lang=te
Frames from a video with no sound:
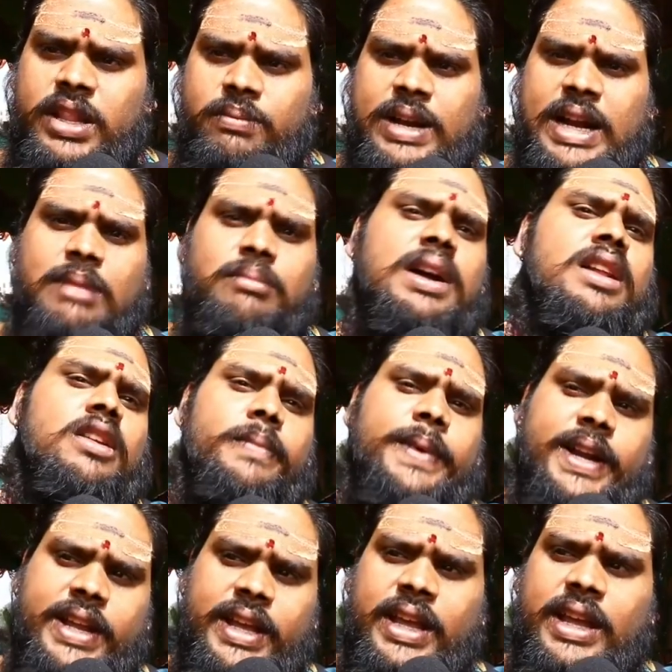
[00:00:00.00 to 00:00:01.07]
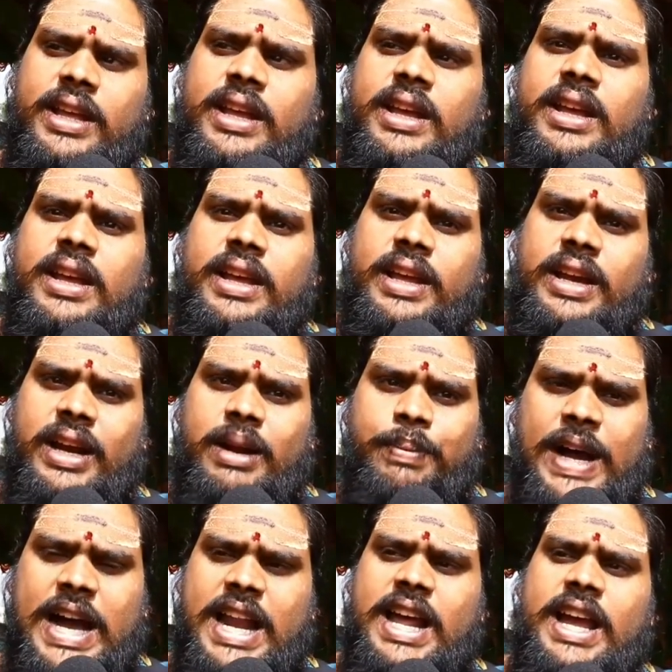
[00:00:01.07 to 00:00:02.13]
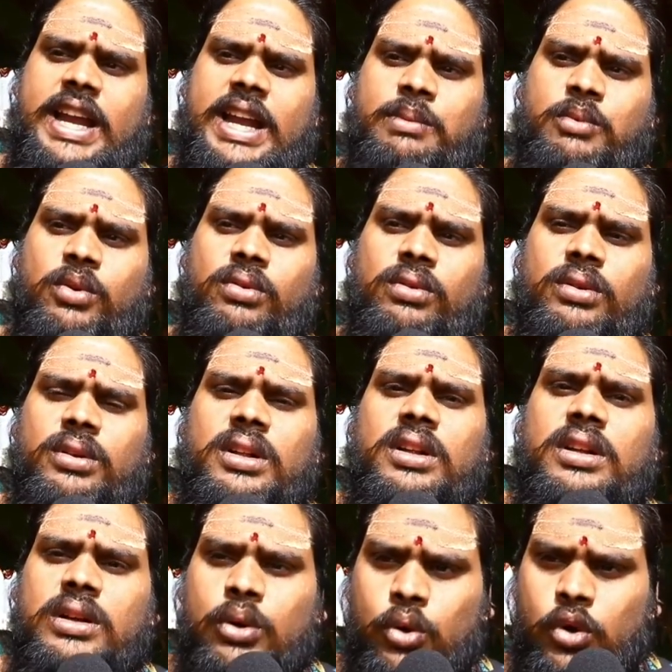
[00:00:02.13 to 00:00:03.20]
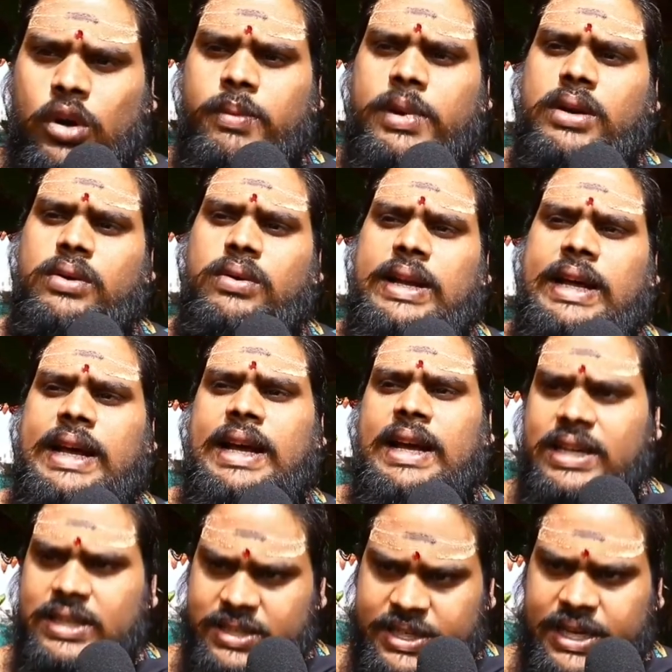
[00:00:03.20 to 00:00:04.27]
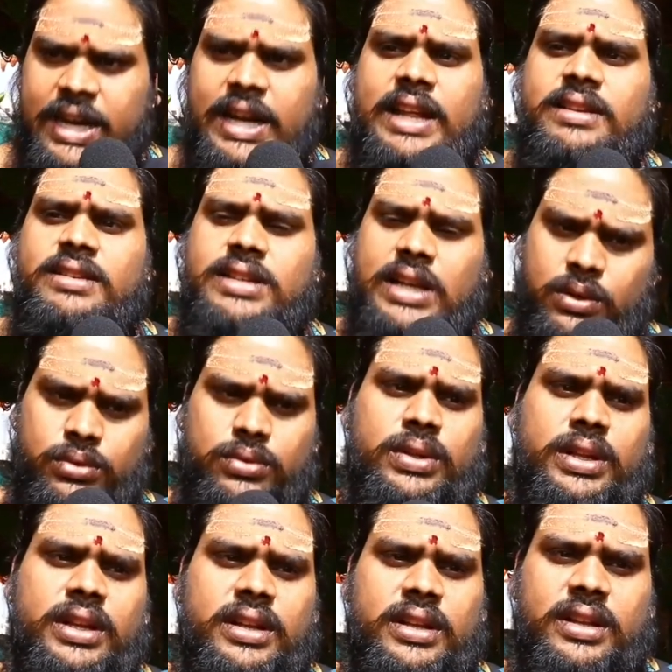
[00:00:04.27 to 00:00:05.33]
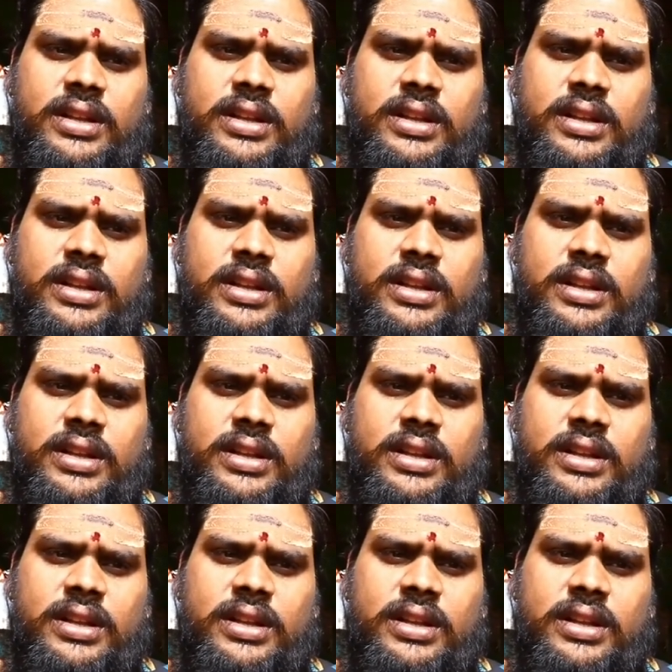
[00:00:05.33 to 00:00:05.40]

మంది బ్రాహ్మణులు పెట్టి ఇక్కడ పారాయణము హోమం కూడా చేయడం జరుగుతుంది